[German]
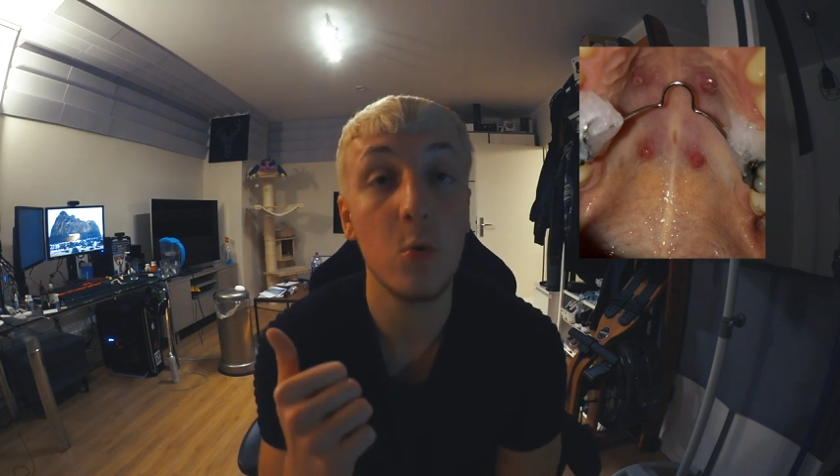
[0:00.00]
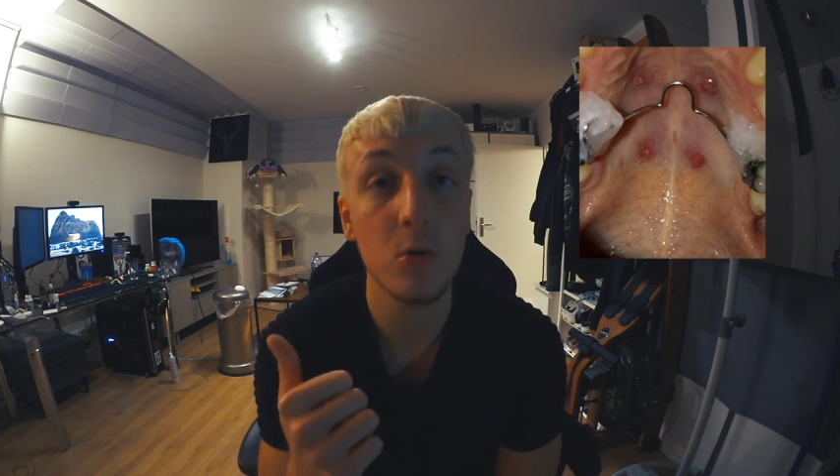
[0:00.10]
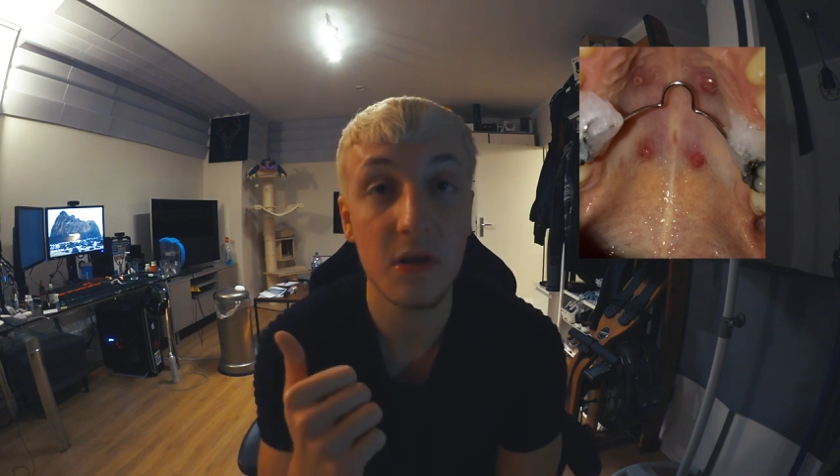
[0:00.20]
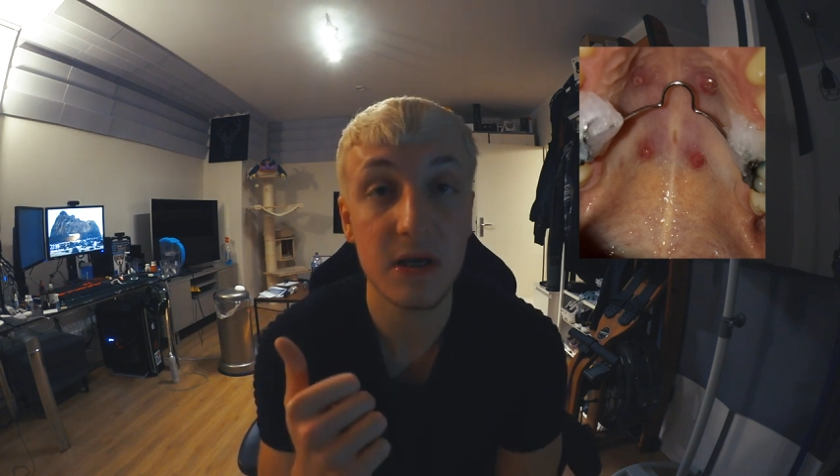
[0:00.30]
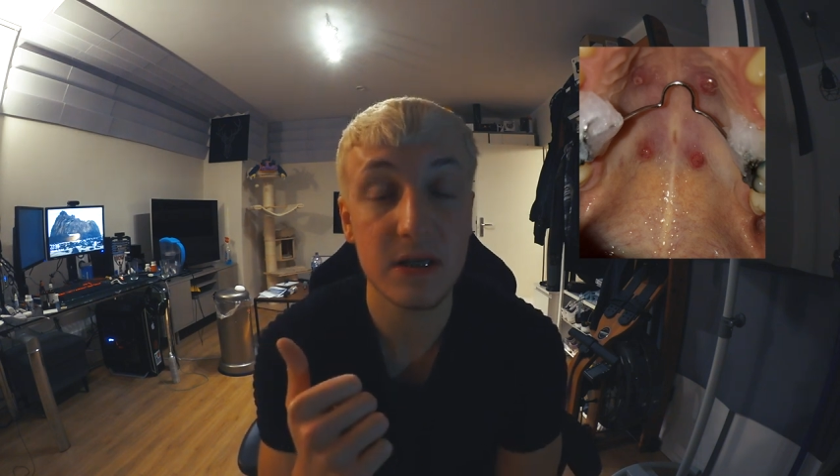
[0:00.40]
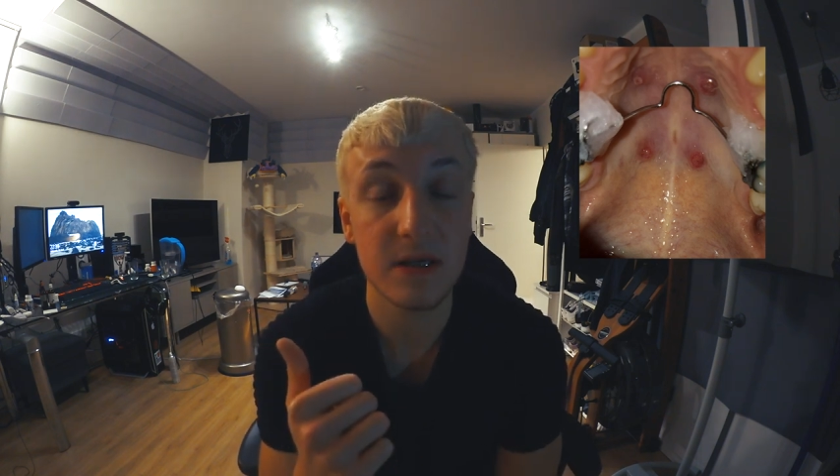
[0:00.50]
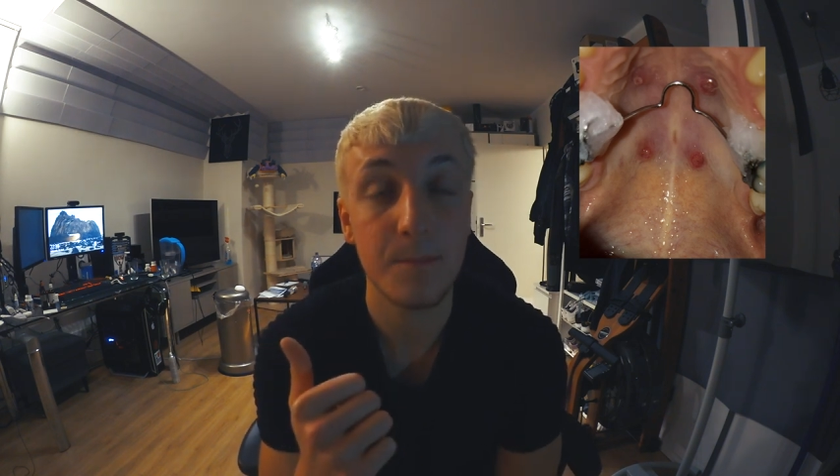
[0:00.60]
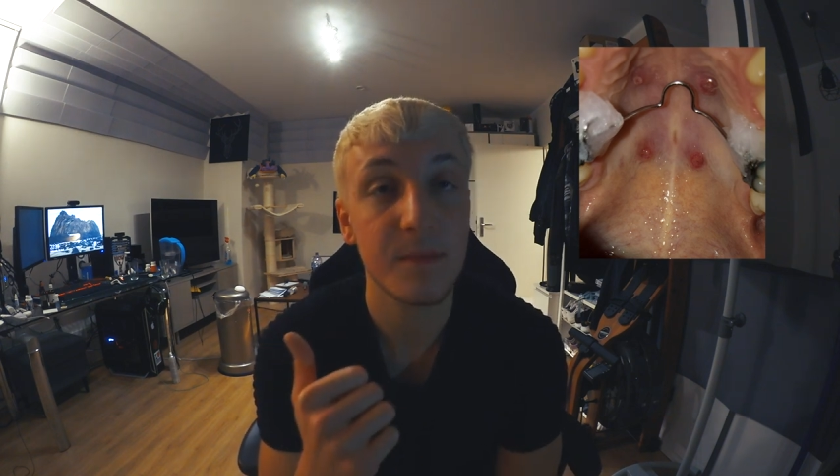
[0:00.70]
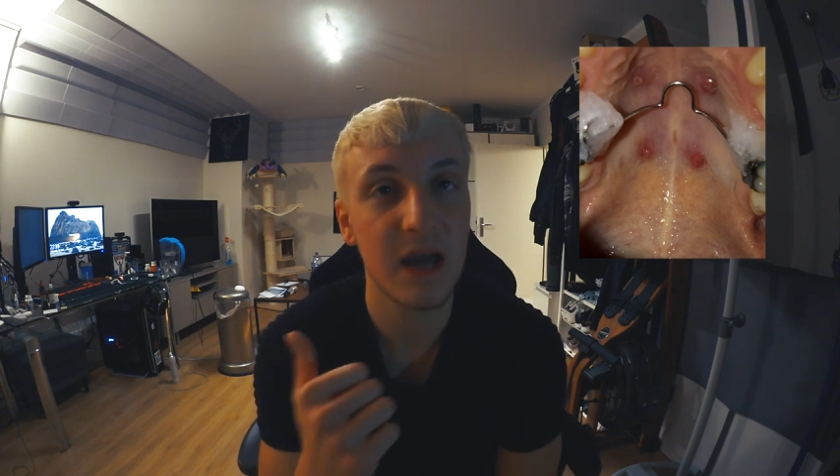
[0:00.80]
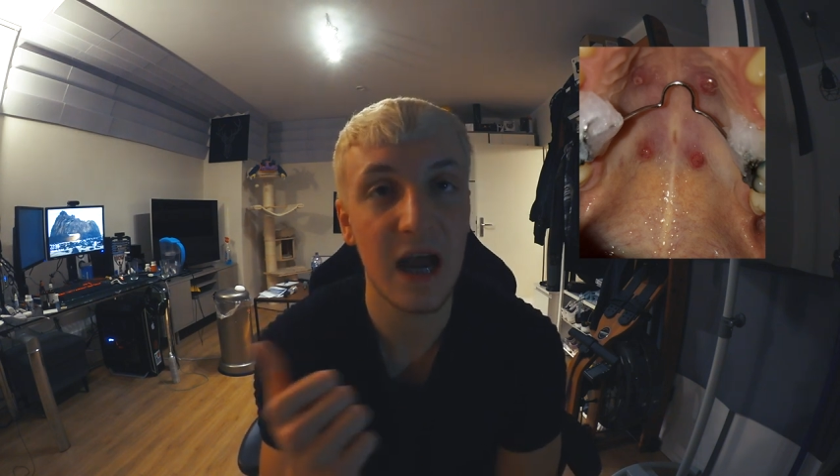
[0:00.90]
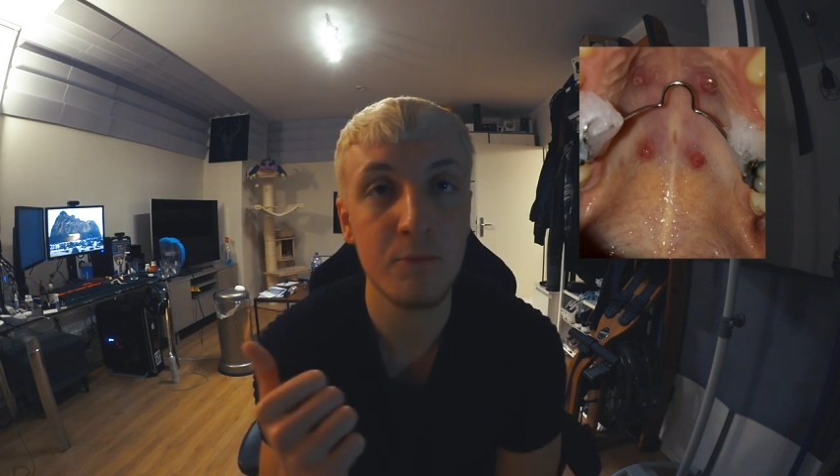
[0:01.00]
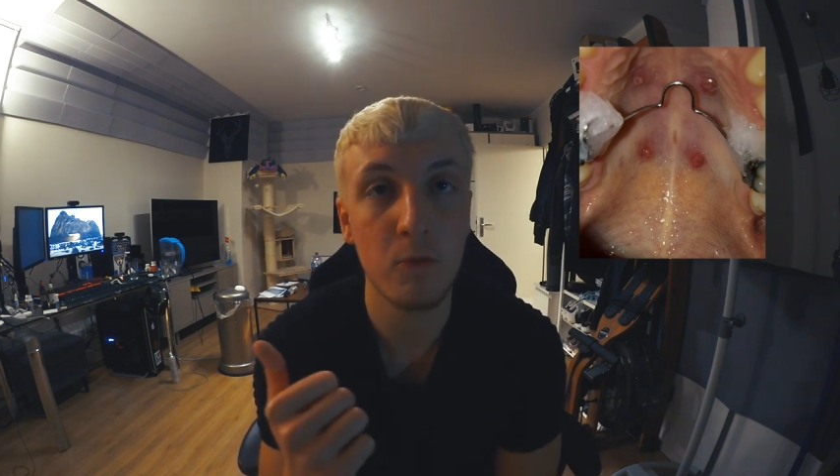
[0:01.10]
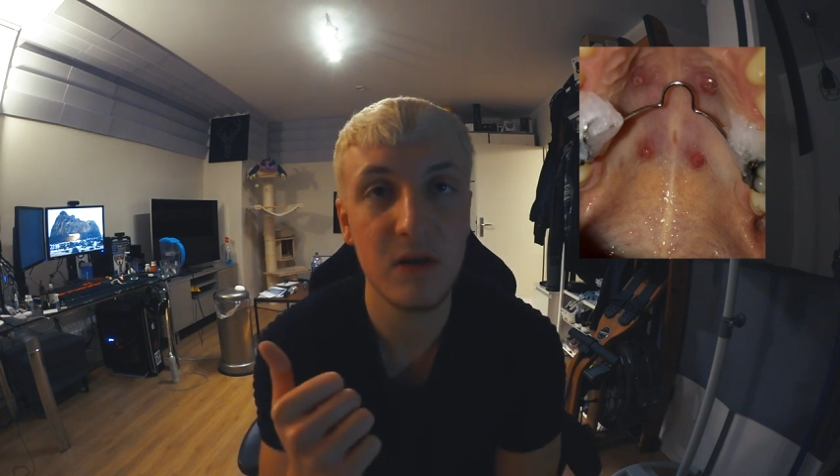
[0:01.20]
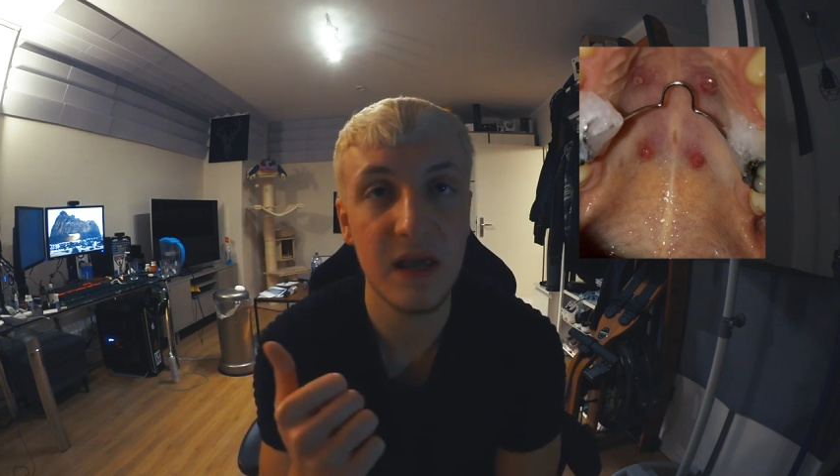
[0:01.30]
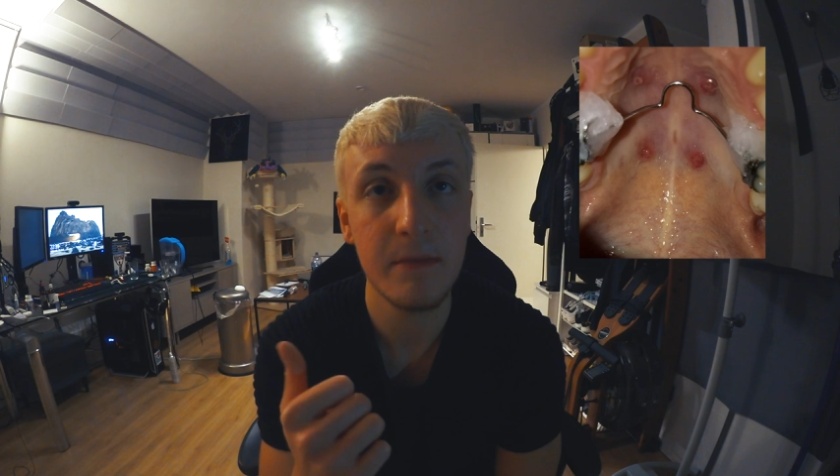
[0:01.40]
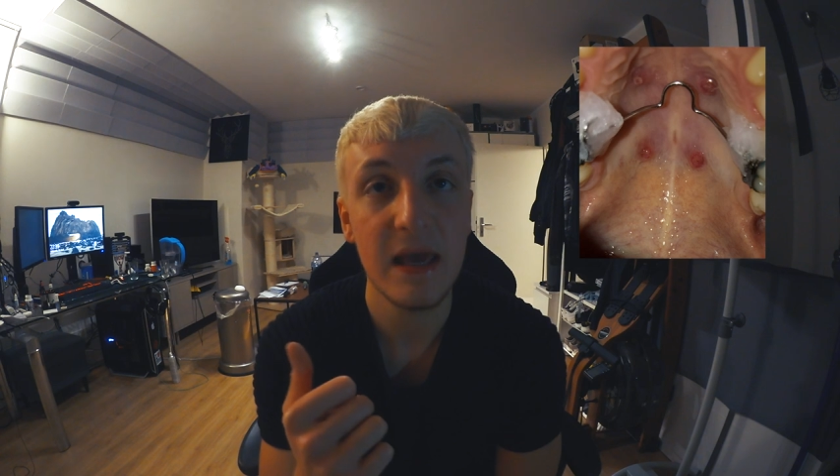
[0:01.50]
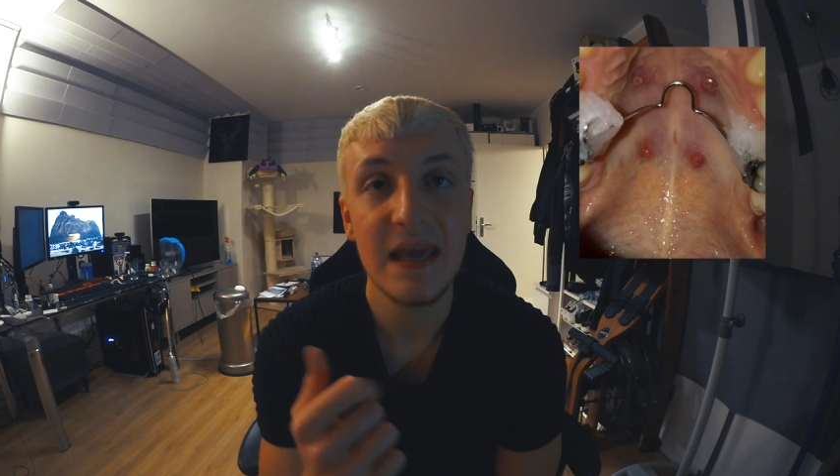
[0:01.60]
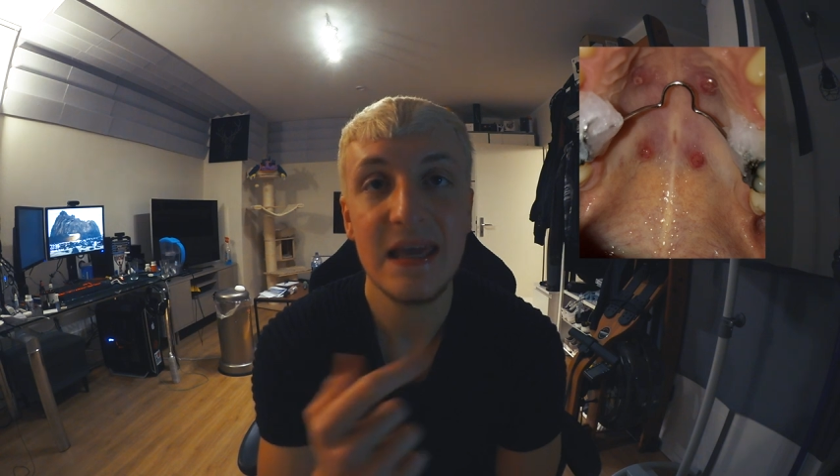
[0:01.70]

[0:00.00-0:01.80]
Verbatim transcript: gut ist, kein Problem.